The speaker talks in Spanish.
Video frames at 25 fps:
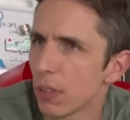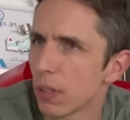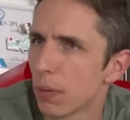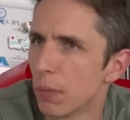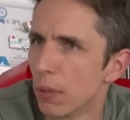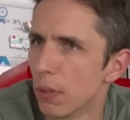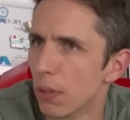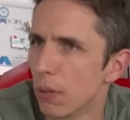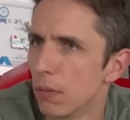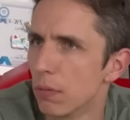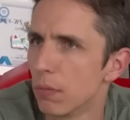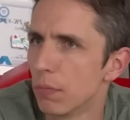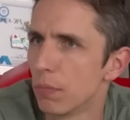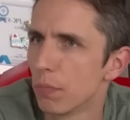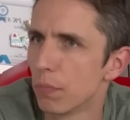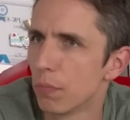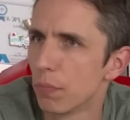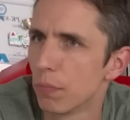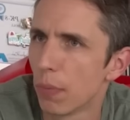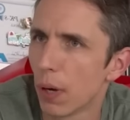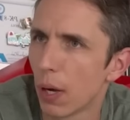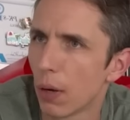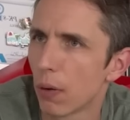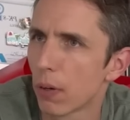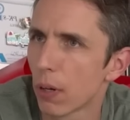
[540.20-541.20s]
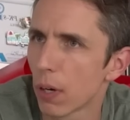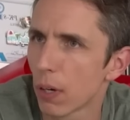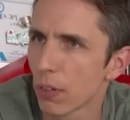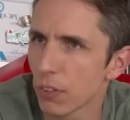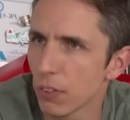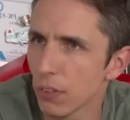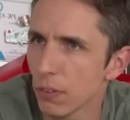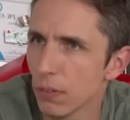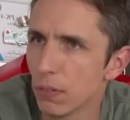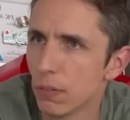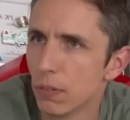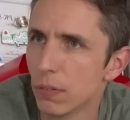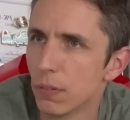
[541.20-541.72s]
Como ¿Bajo grasa?
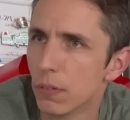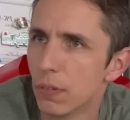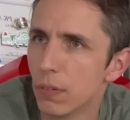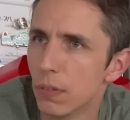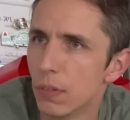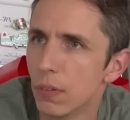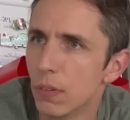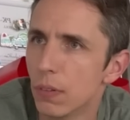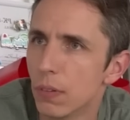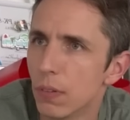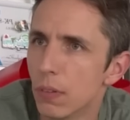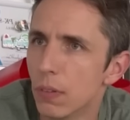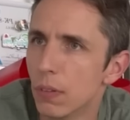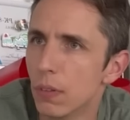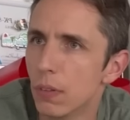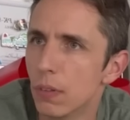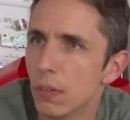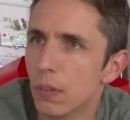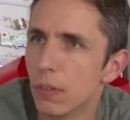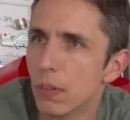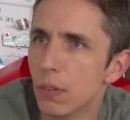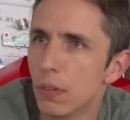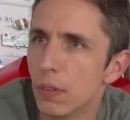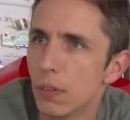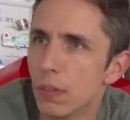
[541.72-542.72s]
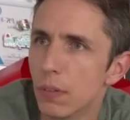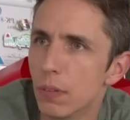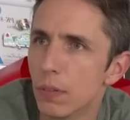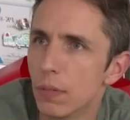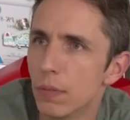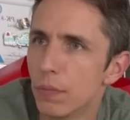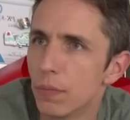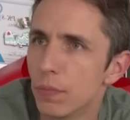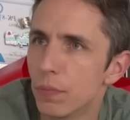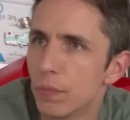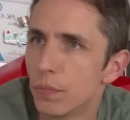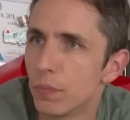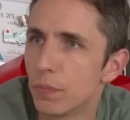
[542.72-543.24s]
La de almendras.
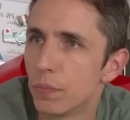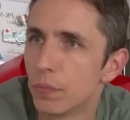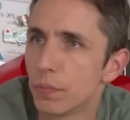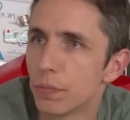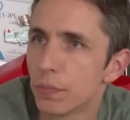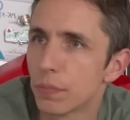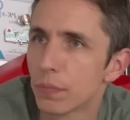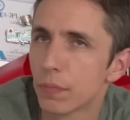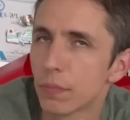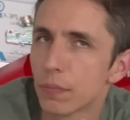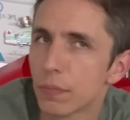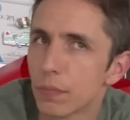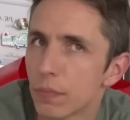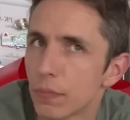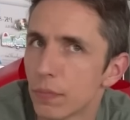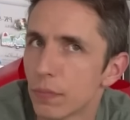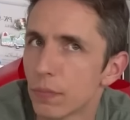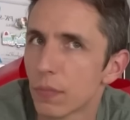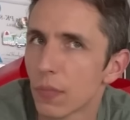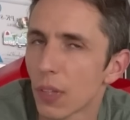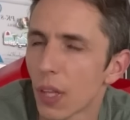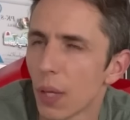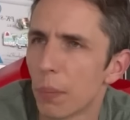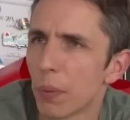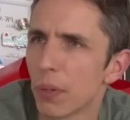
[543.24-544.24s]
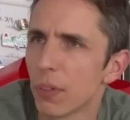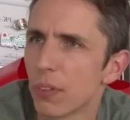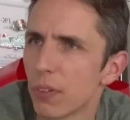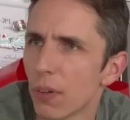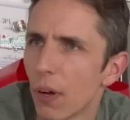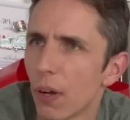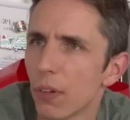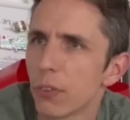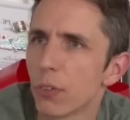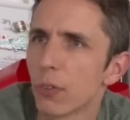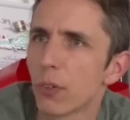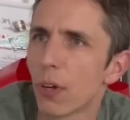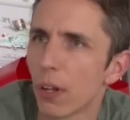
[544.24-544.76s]
Ya, pero es
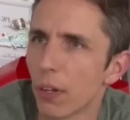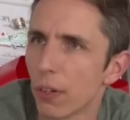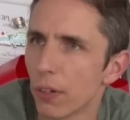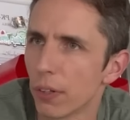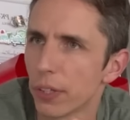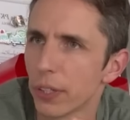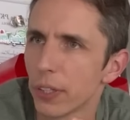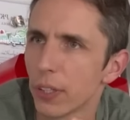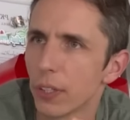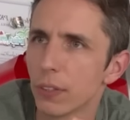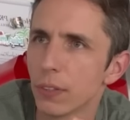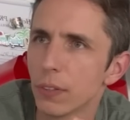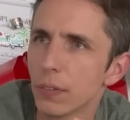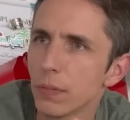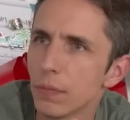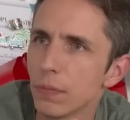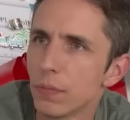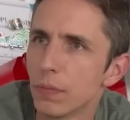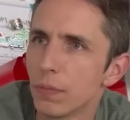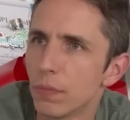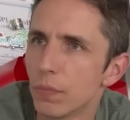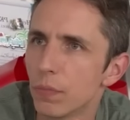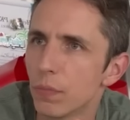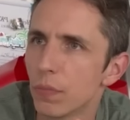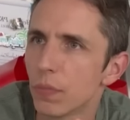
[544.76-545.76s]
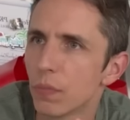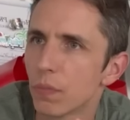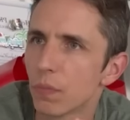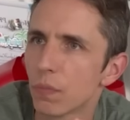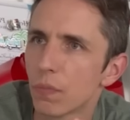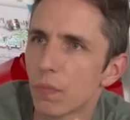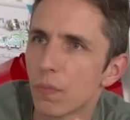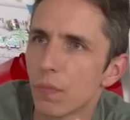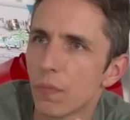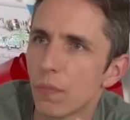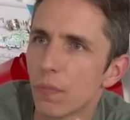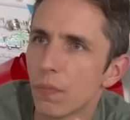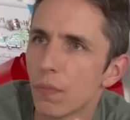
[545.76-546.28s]
alto ¿no?
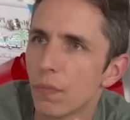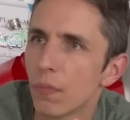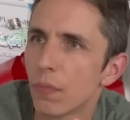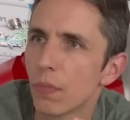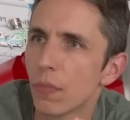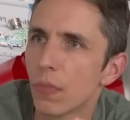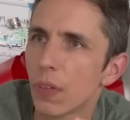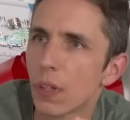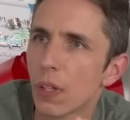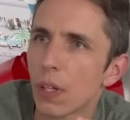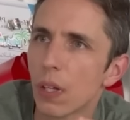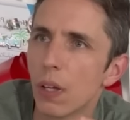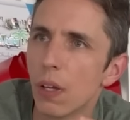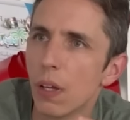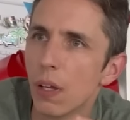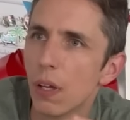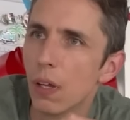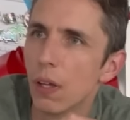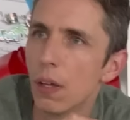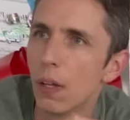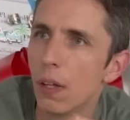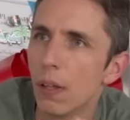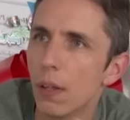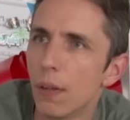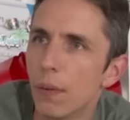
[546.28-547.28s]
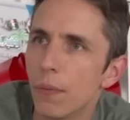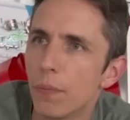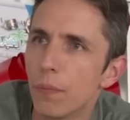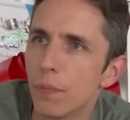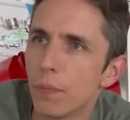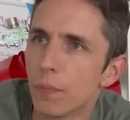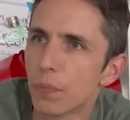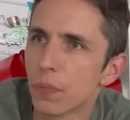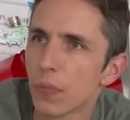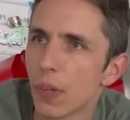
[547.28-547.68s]
Ay es normal.